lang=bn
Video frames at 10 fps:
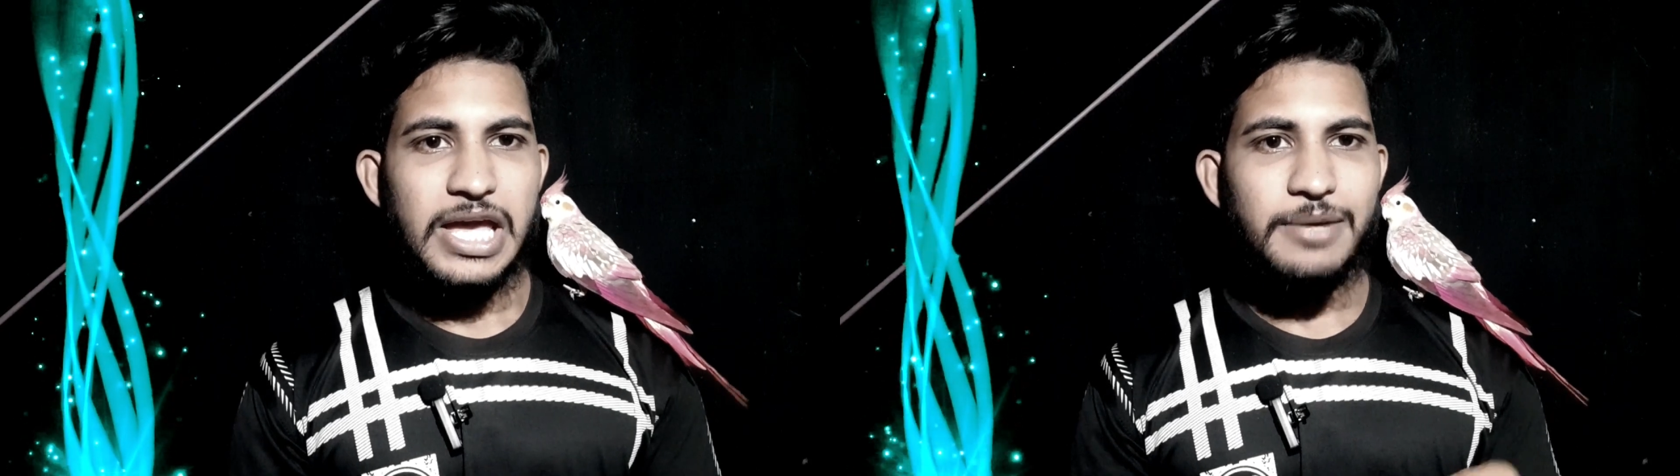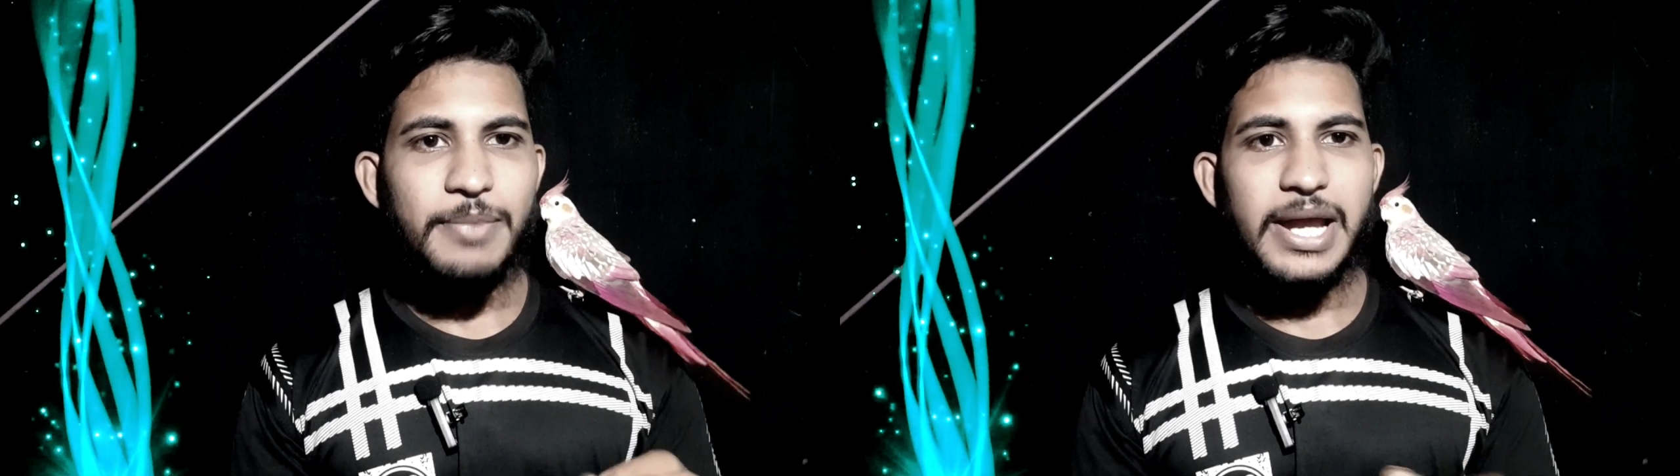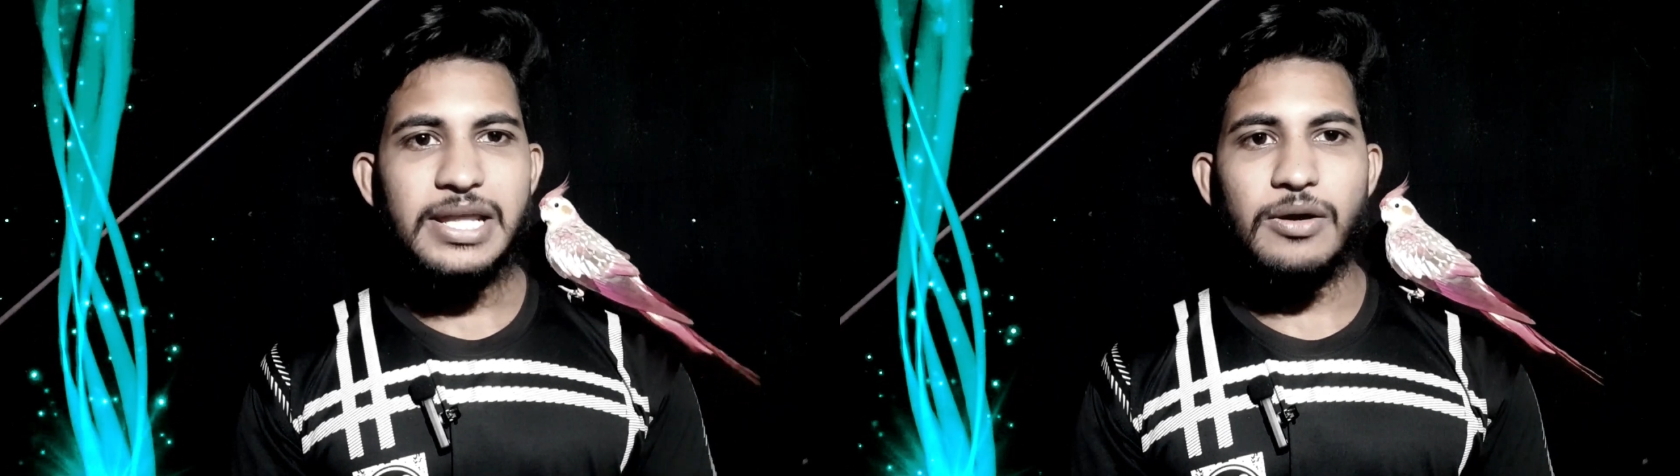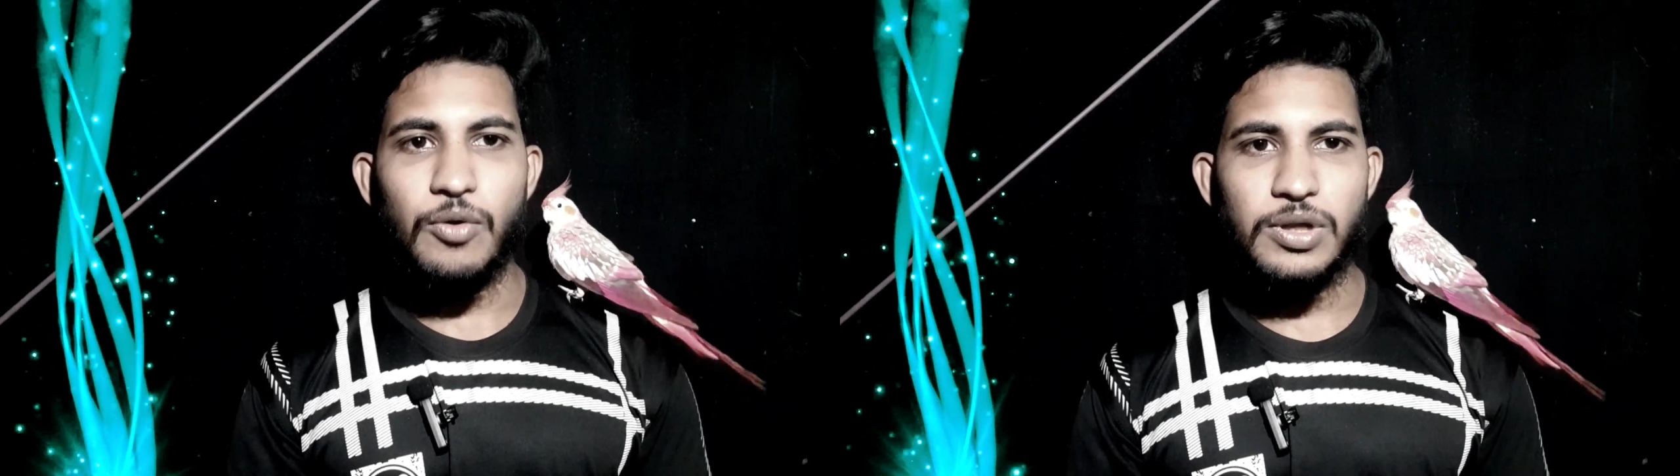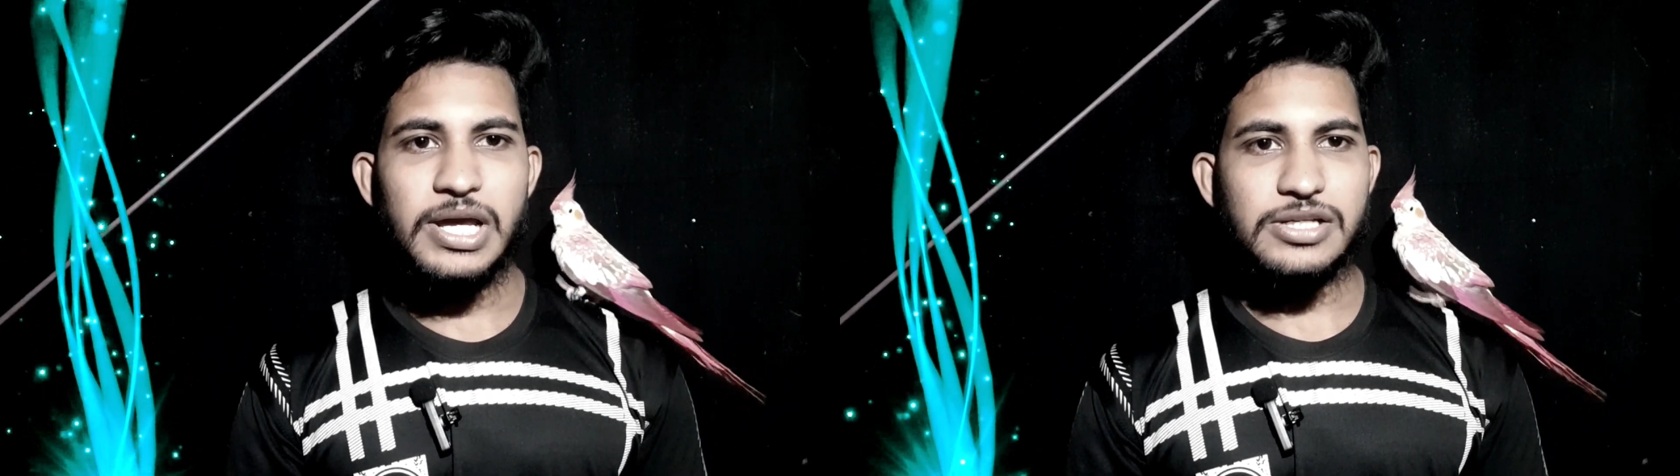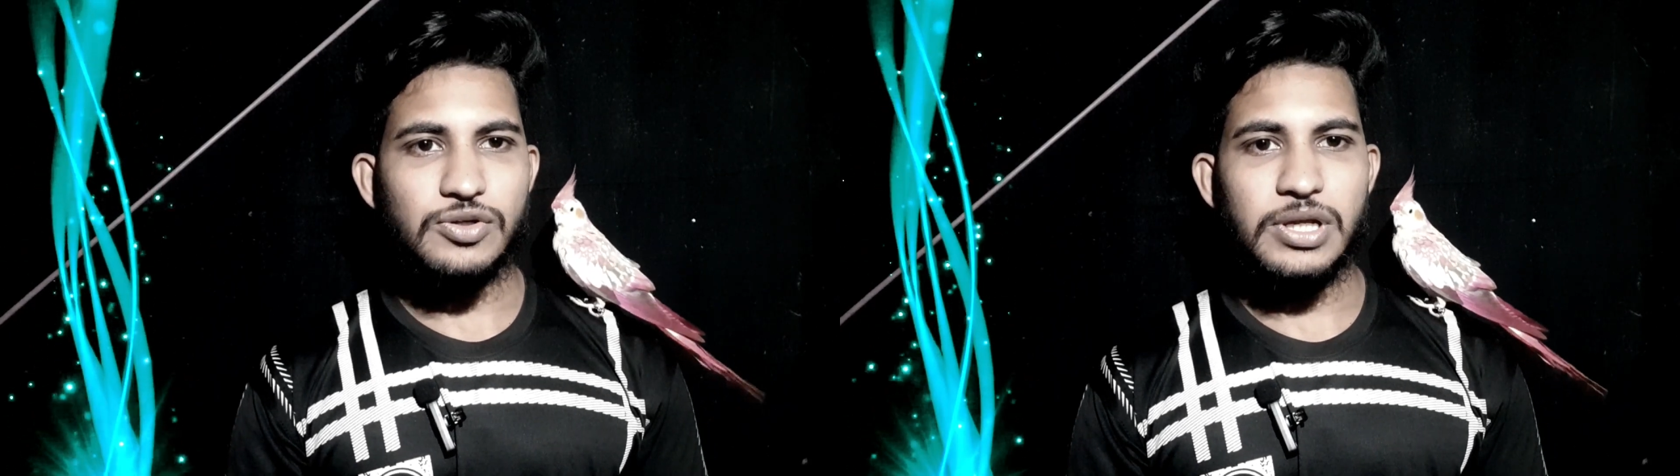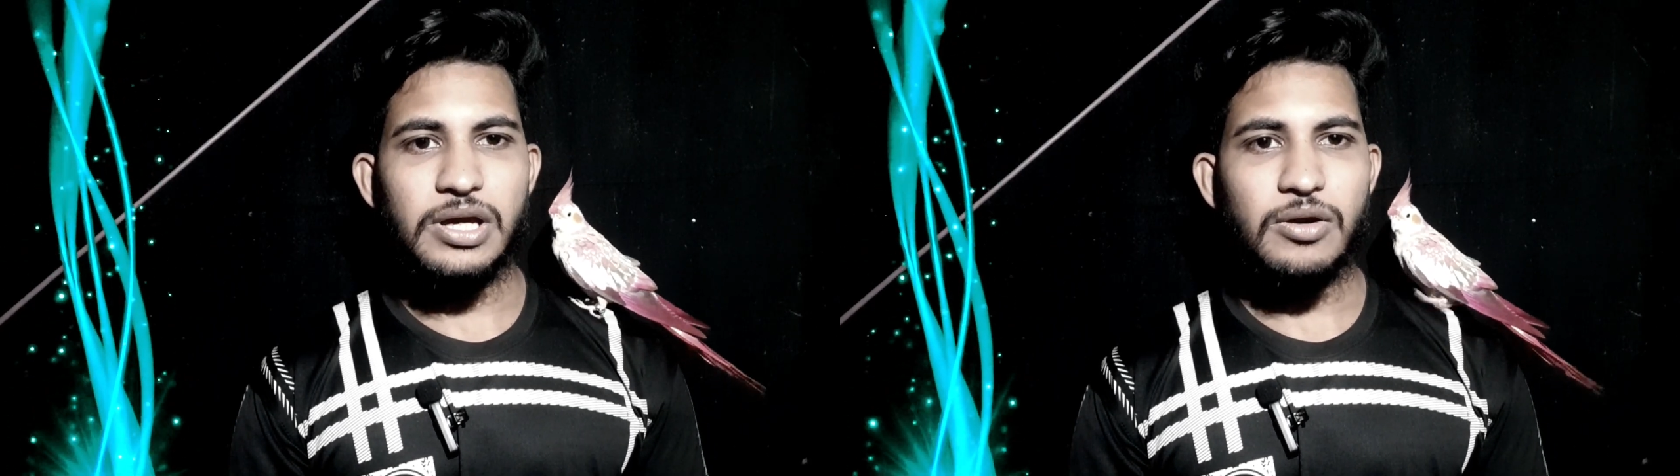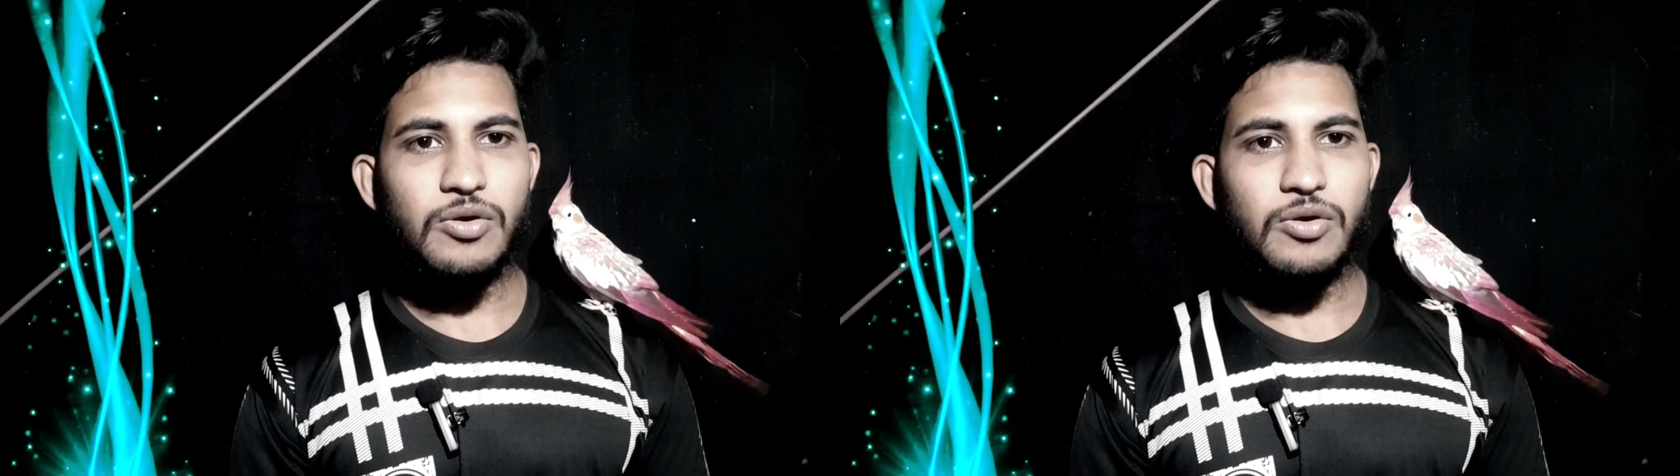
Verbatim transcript: এক বাইনিং হলে আসলে